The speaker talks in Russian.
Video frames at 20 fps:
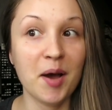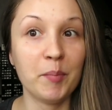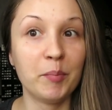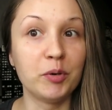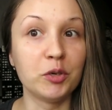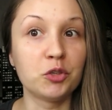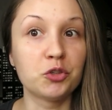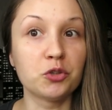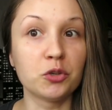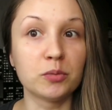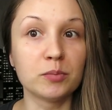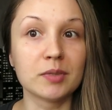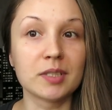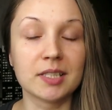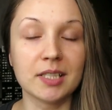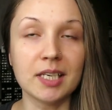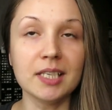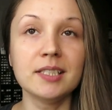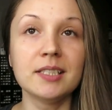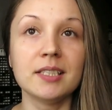причем,
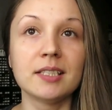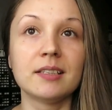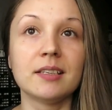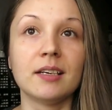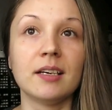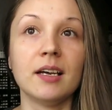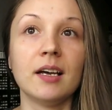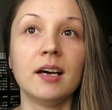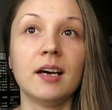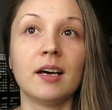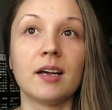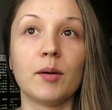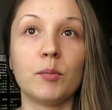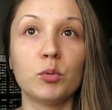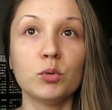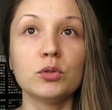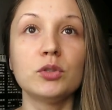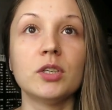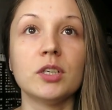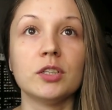знаете, это
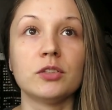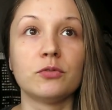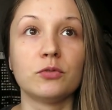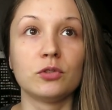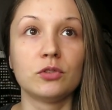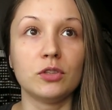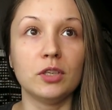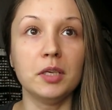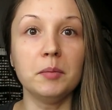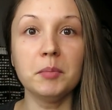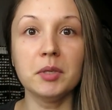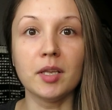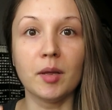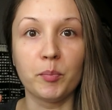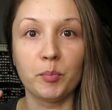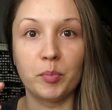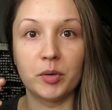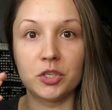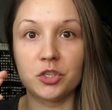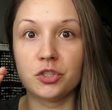работает вот именно
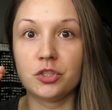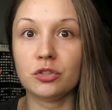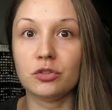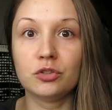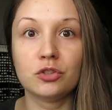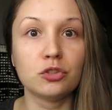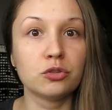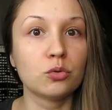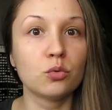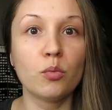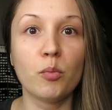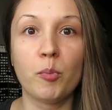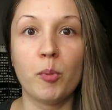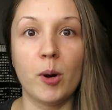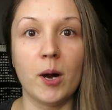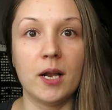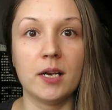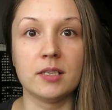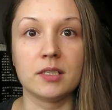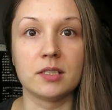по щелчку
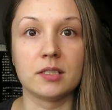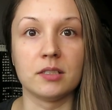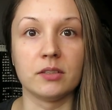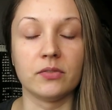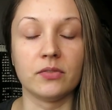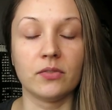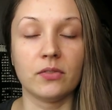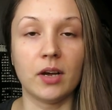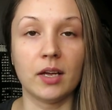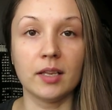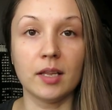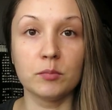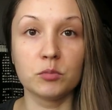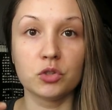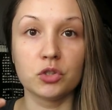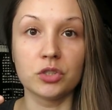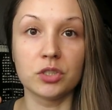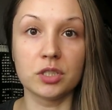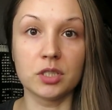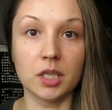пальцев. Она
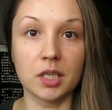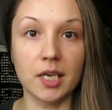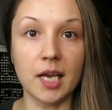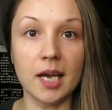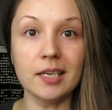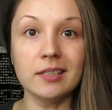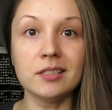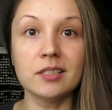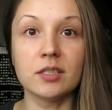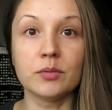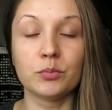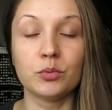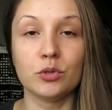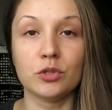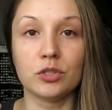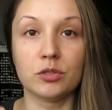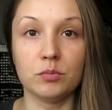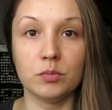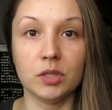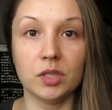может стоять с тобой,
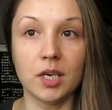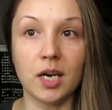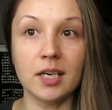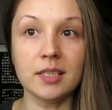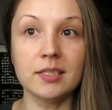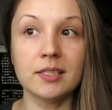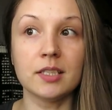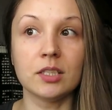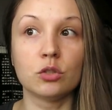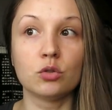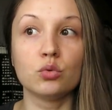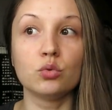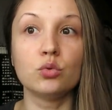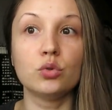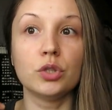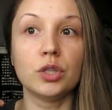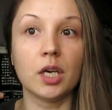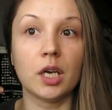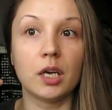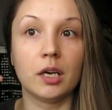смеяться,
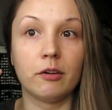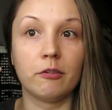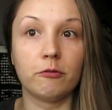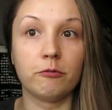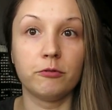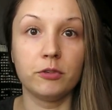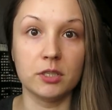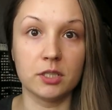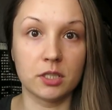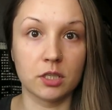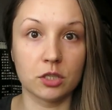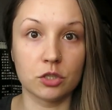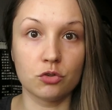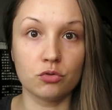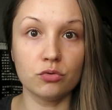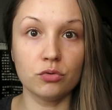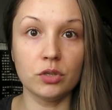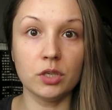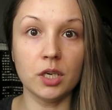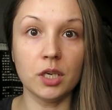тут я
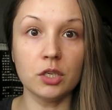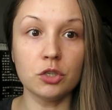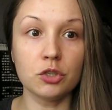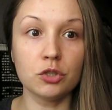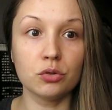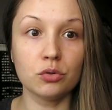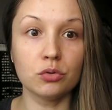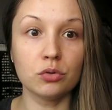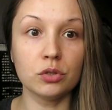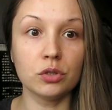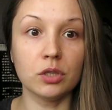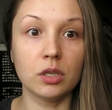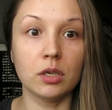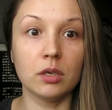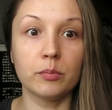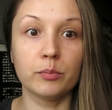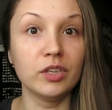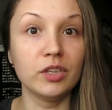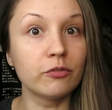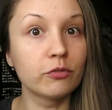выскажу ей
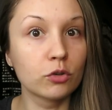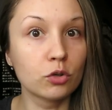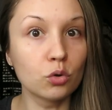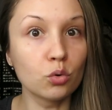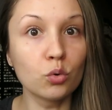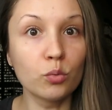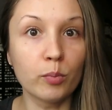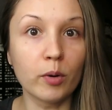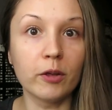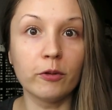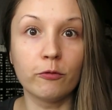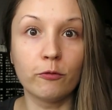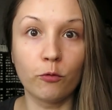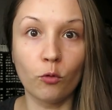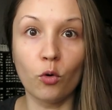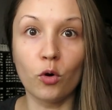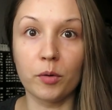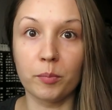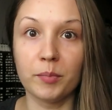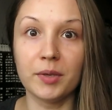что-то, не в грубой
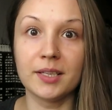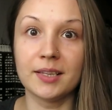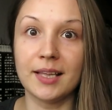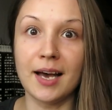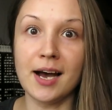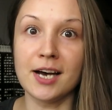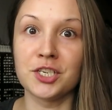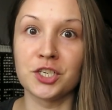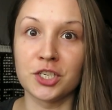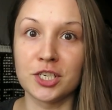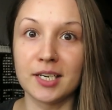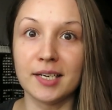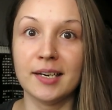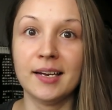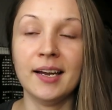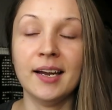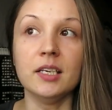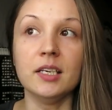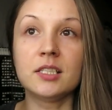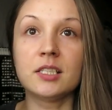форме
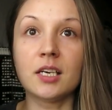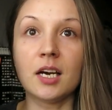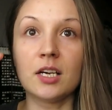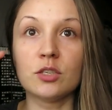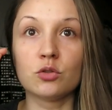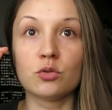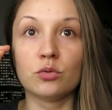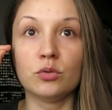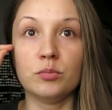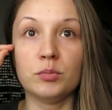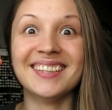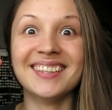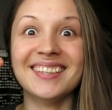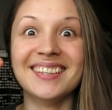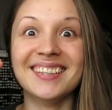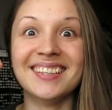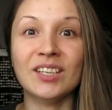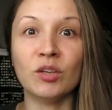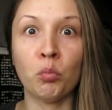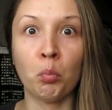даже. И сразу именно
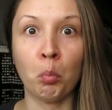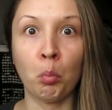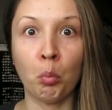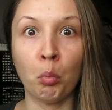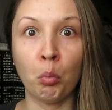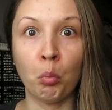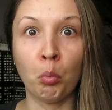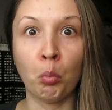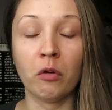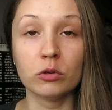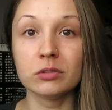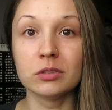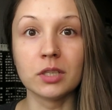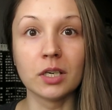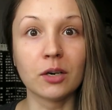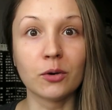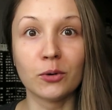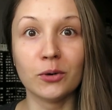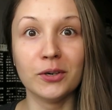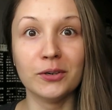так, оп, вот
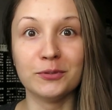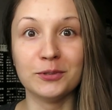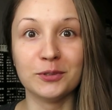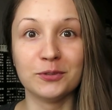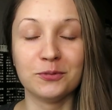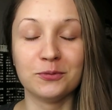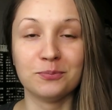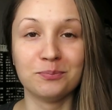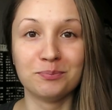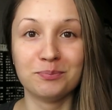такое вот